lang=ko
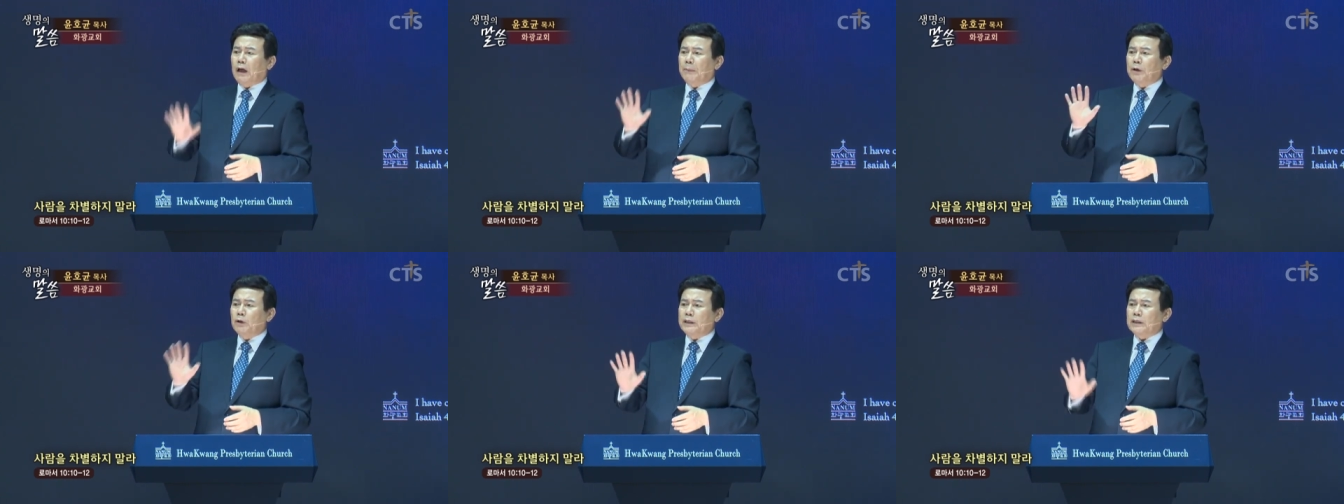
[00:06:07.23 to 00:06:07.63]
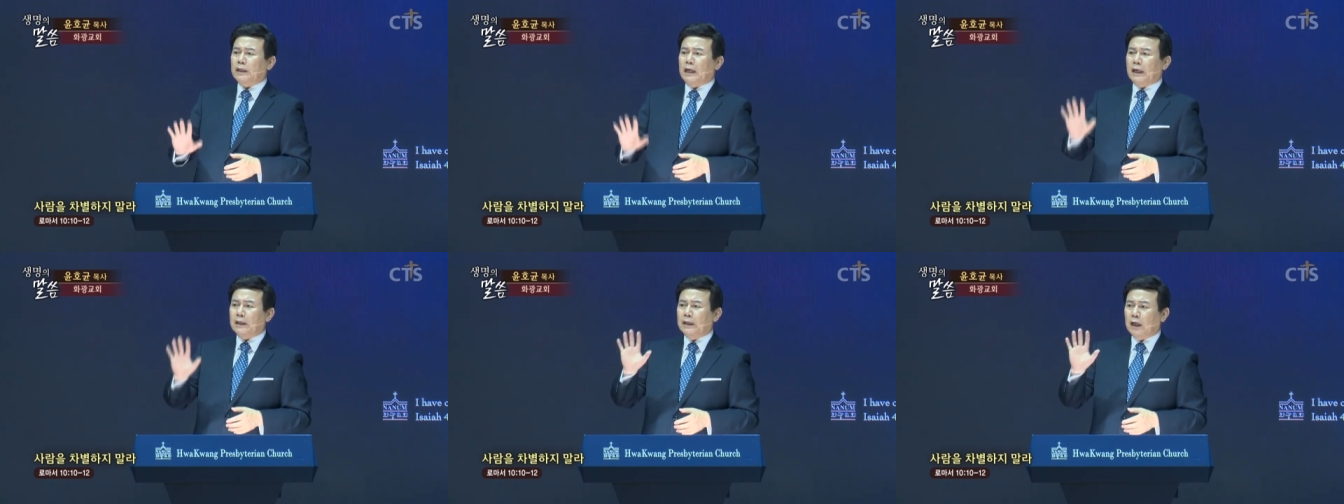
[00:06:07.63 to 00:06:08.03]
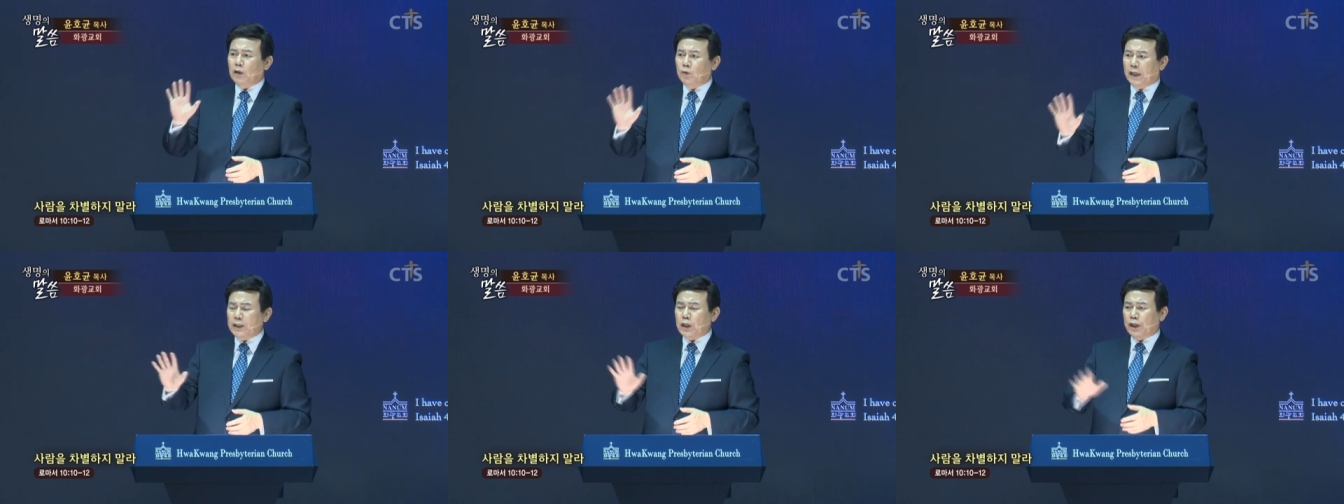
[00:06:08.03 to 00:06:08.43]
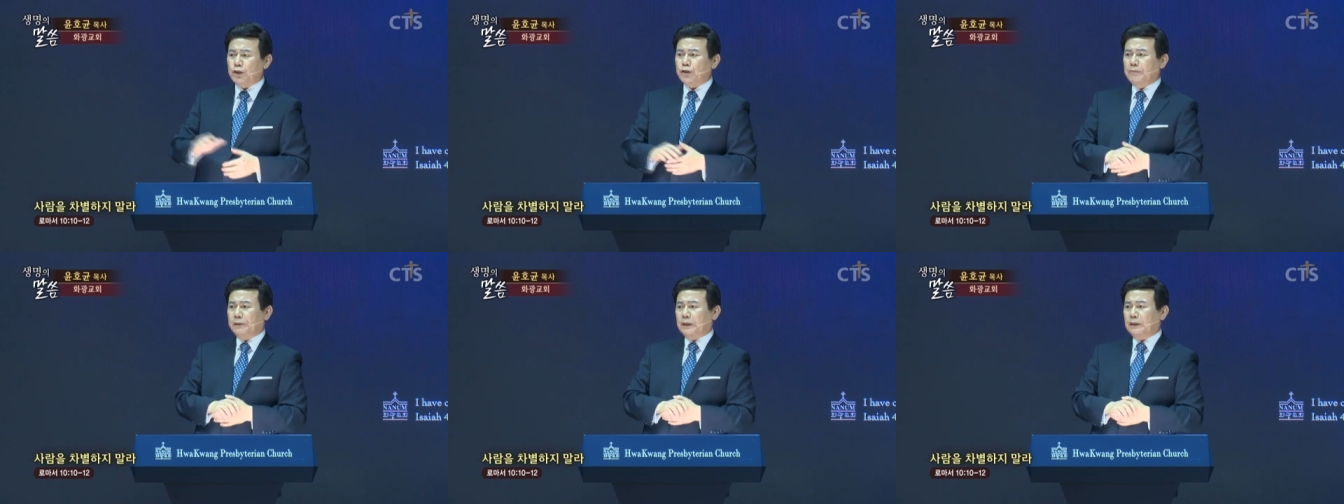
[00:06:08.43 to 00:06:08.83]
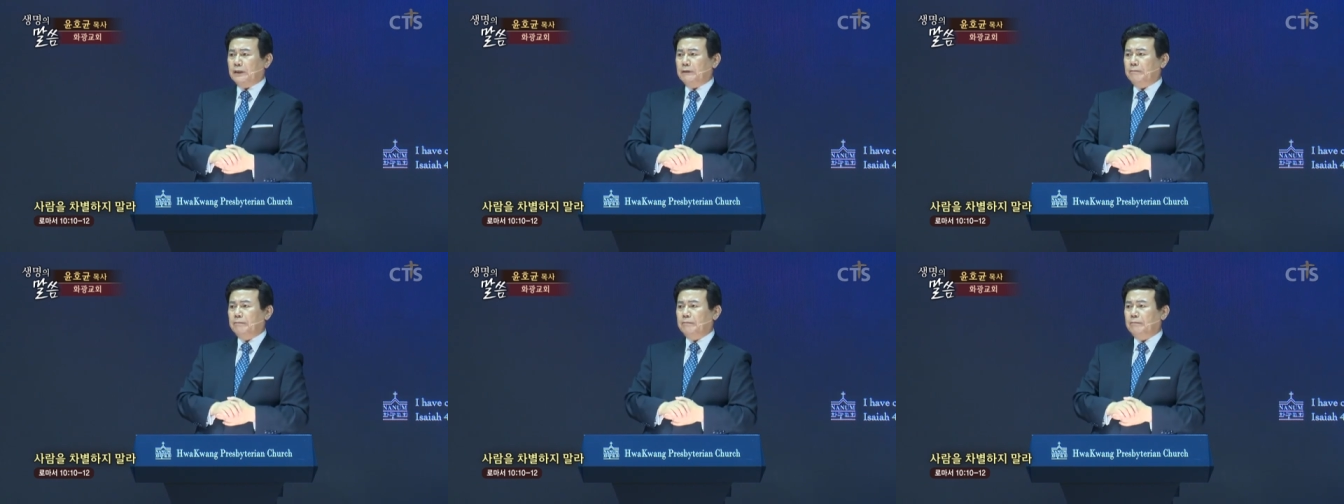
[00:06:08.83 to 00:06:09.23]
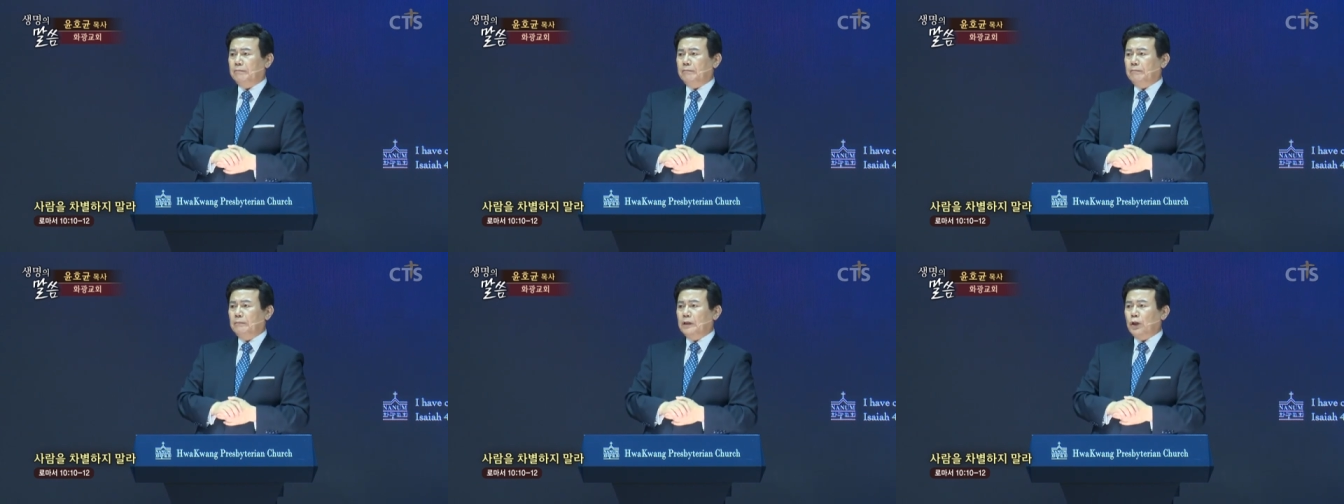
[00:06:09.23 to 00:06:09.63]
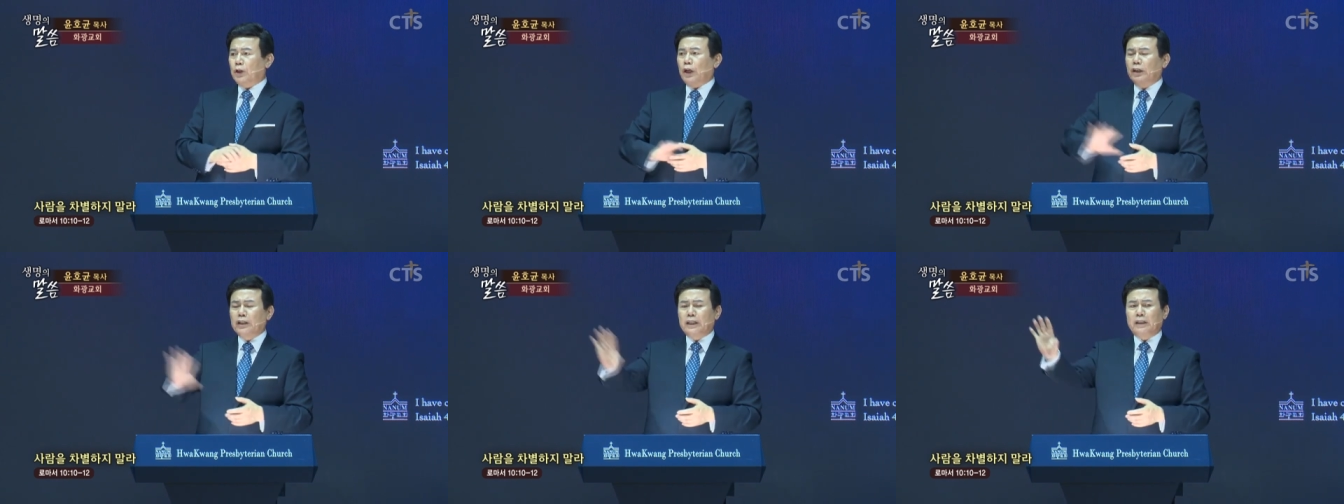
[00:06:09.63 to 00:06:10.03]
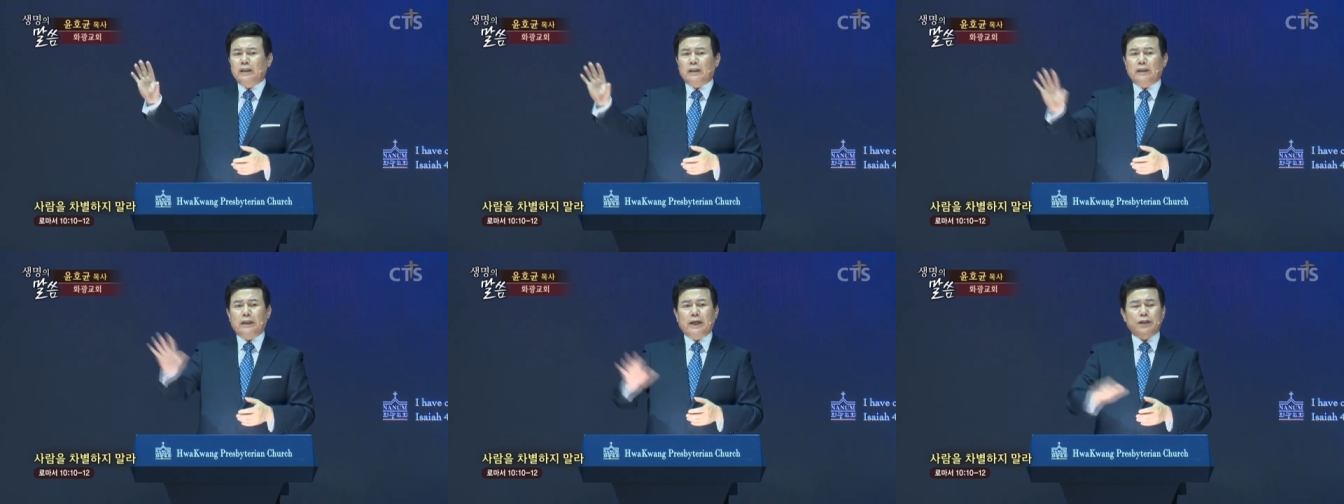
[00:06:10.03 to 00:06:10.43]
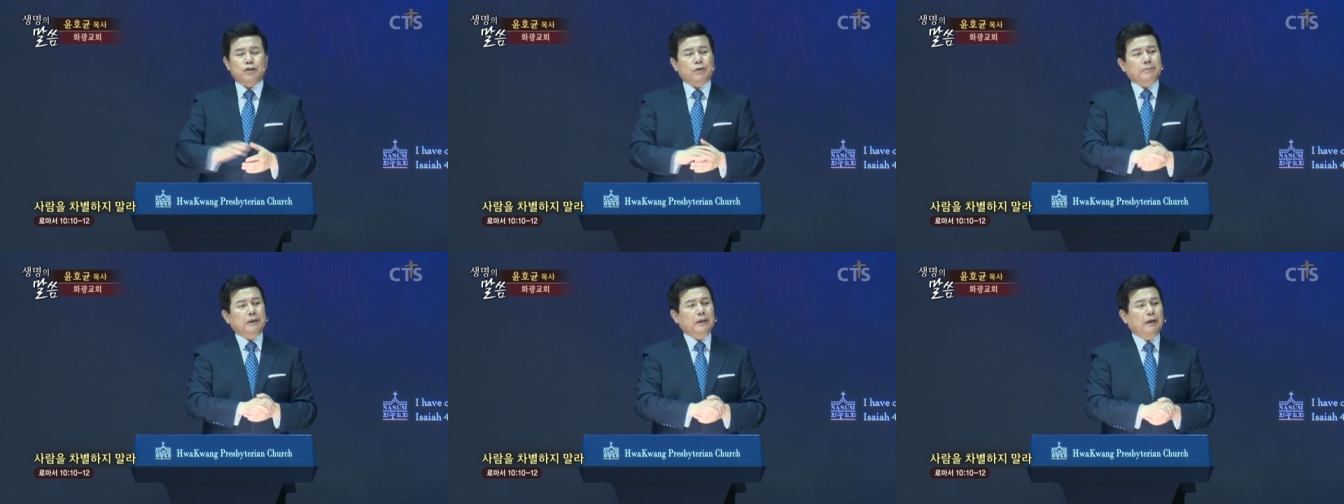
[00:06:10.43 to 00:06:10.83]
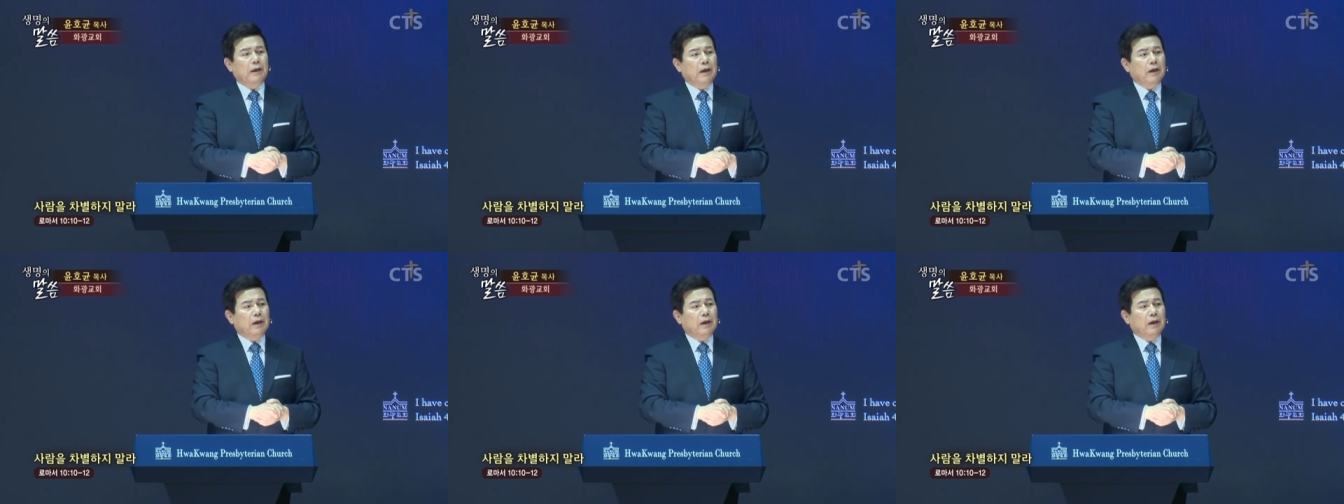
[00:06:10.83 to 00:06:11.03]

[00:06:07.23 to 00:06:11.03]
나병 환자 가까이 하려고 하지 않습니다. 격리를 했습니다.